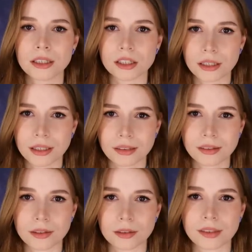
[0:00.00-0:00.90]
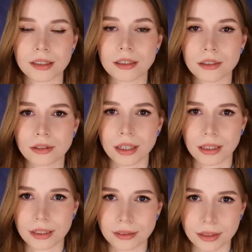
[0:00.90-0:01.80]
że jest to zaginiona
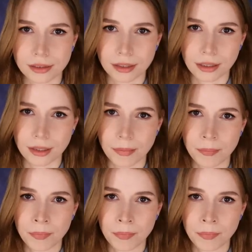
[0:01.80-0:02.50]
Aleksandra.